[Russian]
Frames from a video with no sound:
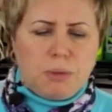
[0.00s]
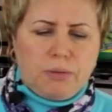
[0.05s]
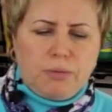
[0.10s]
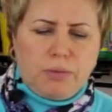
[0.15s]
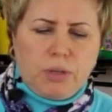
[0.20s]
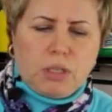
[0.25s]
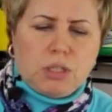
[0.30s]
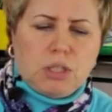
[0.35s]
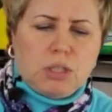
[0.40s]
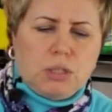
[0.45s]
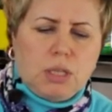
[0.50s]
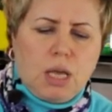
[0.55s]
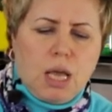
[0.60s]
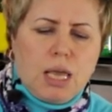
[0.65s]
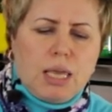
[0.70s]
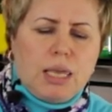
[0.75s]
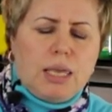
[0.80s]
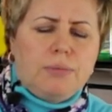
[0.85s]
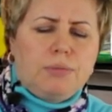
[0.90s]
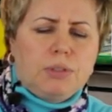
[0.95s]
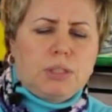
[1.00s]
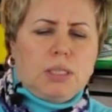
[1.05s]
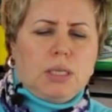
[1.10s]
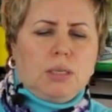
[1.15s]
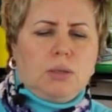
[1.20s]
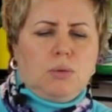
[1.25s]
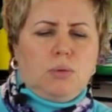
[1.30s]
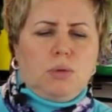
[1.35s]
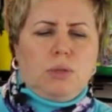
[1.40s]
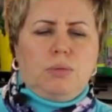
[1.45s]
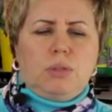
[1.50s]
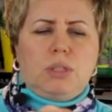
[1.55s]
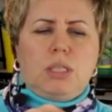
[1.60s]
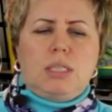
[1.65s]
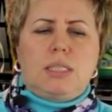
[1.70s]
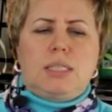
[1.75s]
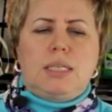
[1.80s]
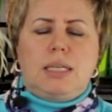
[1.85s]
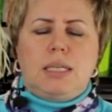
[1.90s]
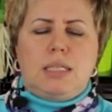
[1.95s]
Perfection. И вот такой
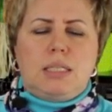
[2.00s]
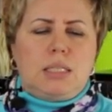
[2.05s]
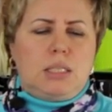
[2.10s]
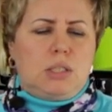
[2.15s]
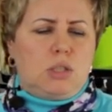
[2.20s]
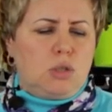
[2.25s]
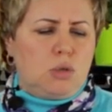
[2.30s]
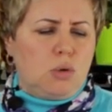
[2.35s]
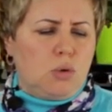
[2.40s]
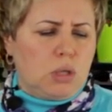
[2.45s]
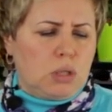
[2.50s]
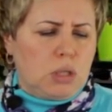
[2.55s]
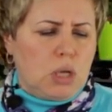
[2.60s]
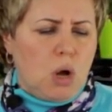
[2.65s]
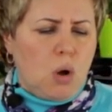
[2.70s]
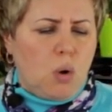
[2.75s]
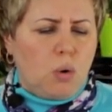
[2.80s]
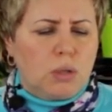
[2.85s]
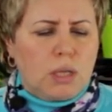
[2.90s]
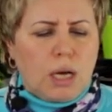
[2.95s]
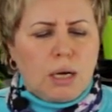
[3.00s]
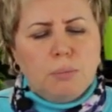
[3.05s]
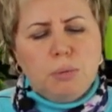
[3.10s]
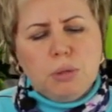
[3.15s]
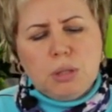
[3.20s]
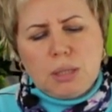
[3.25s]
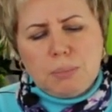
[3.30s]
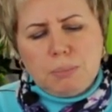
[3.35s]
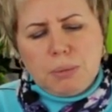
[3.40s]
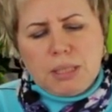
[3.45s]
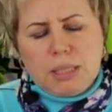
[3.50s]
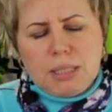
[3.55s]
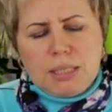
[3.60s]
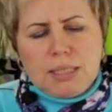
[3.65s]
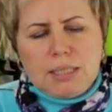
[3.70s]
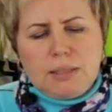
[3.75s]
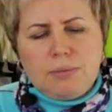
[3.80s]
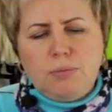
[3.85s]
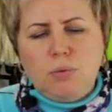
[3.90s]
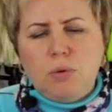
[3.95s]
вот интересный сорт. Он как будто бы
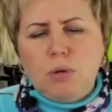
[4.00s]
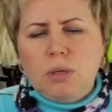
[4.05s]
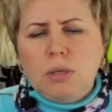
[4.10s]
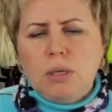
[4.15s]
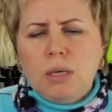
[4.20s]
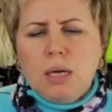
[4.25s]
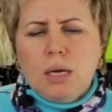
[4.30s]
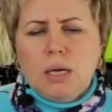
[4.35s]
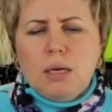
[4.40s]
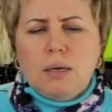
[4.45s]
кистевой.